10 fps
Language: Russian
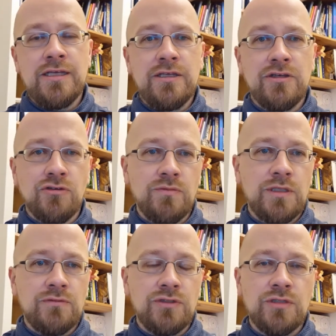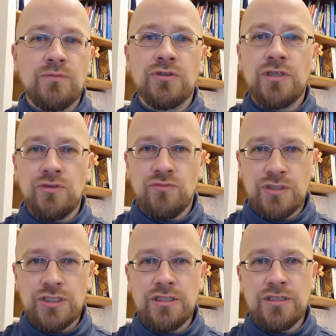И кроме того, это будет дань
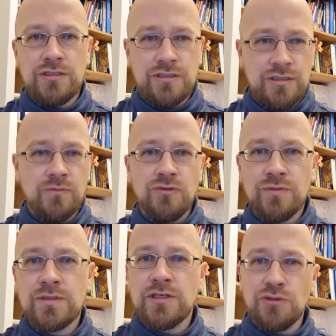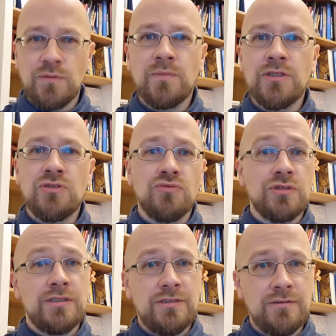уважения тем людям, с которыми мы эти
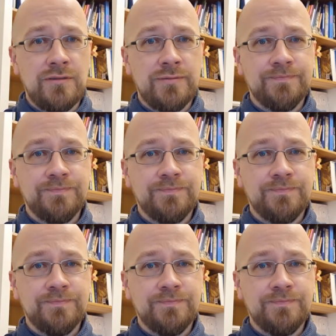курсы делали.